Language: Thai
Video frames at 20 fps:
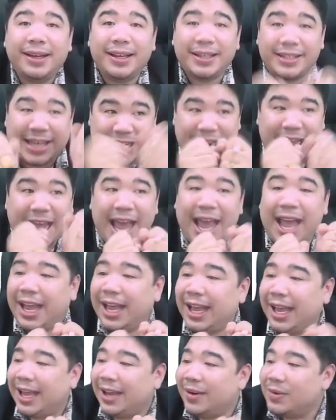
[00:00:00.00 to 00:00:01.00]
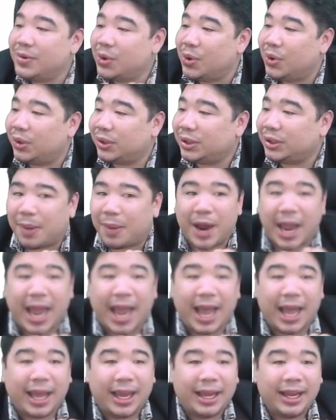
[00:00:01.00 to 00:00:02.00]
สีไหนฮะ คุณครูตอบหน่อย
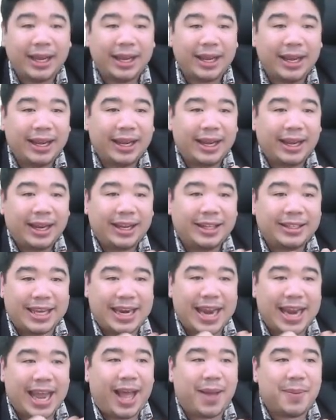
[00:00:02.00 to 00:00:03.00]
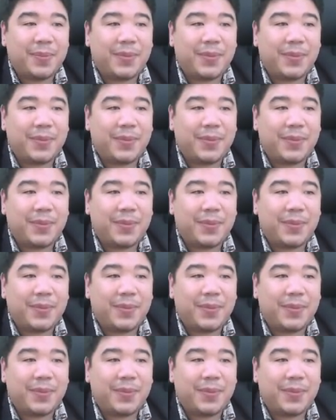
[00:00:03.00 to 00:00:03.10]
ฮะสีไหนครับ